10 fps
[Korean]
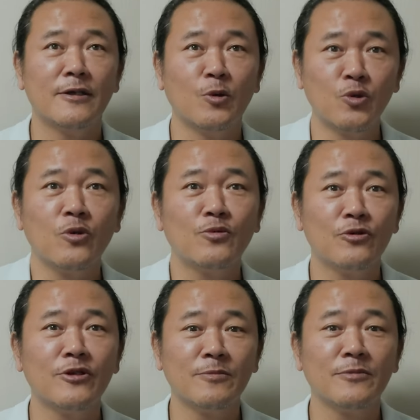이
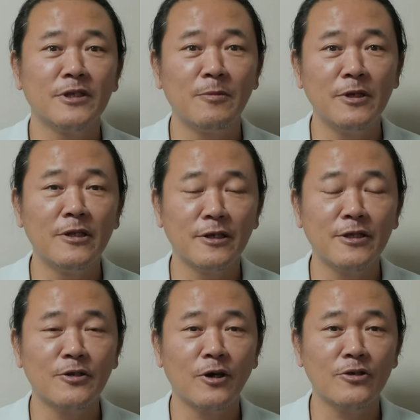오디오북을 좀 재미를
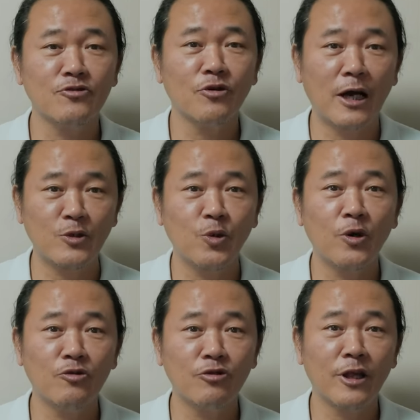느끼셔가지고
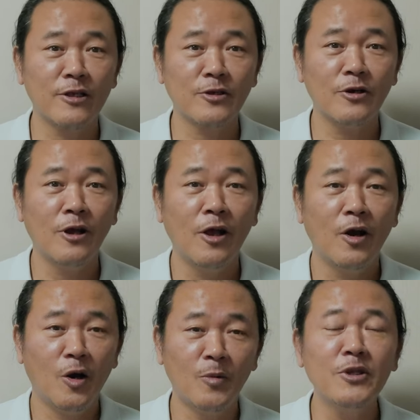가족 회원으로 해서
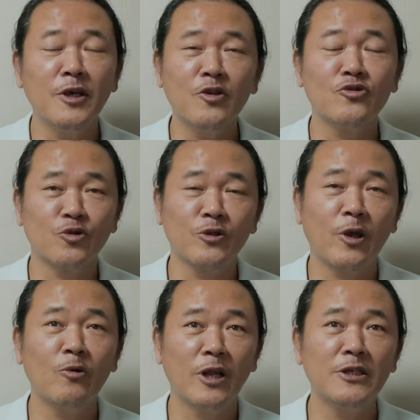어머니께서 주로
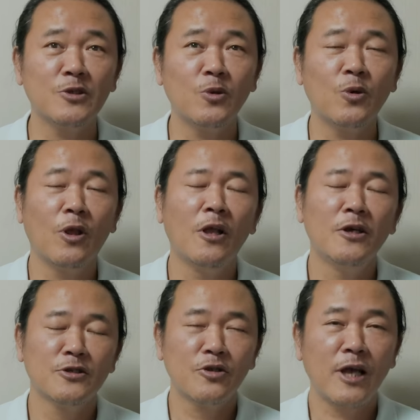사용을 하시고
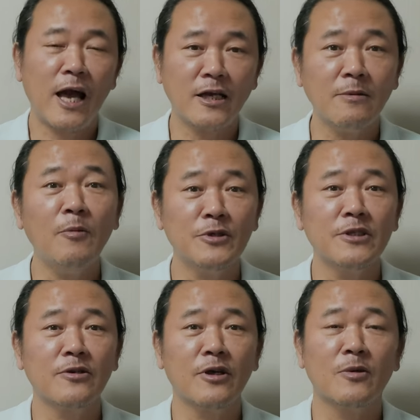저는 가끔 한
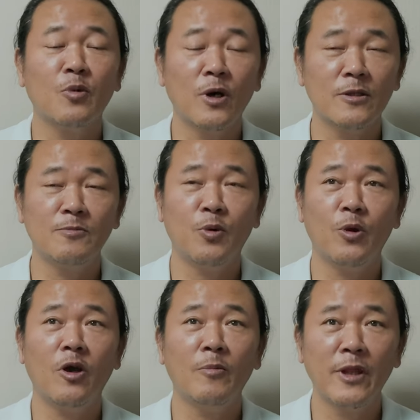번씩 들어가서 뭔가
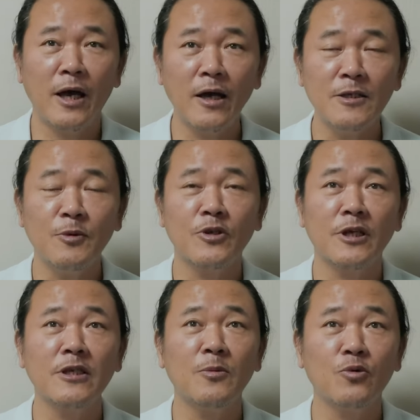볼 게 없나 싶어서
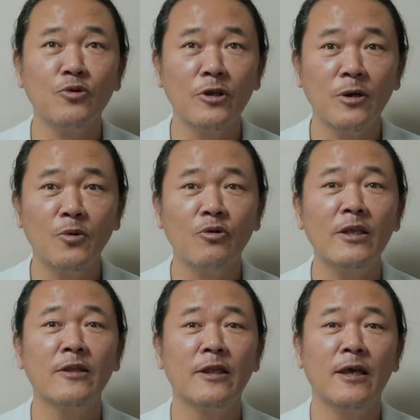찾아보고 읽어보고
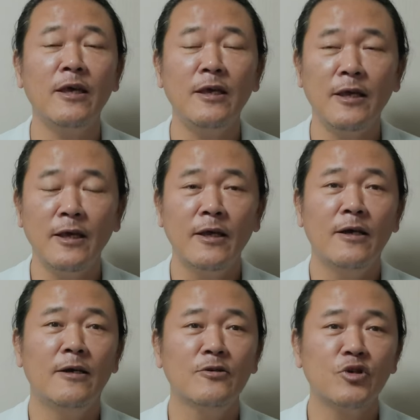하는데
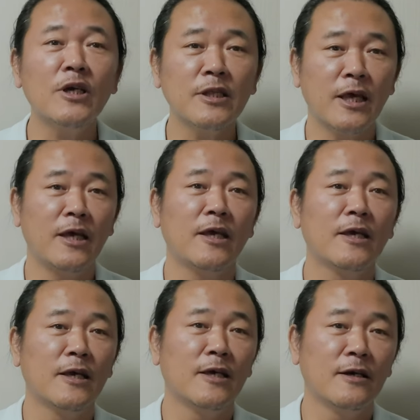어, 최근에
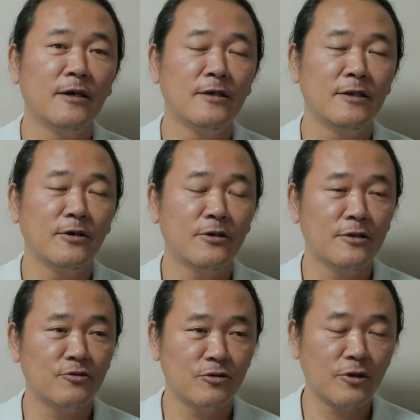어,
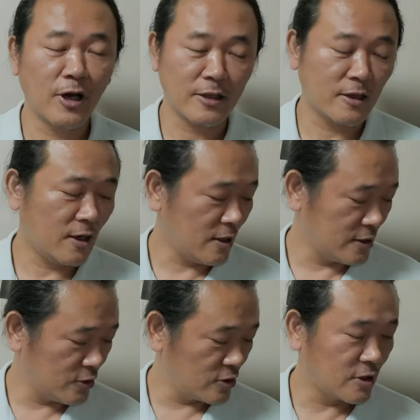이걸 들어갔다가
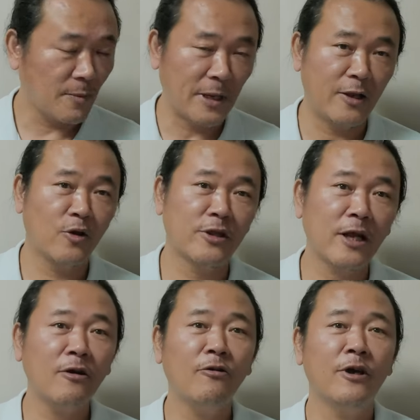이걸
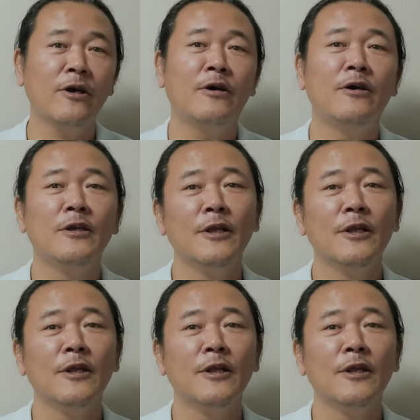딱발견한 거예요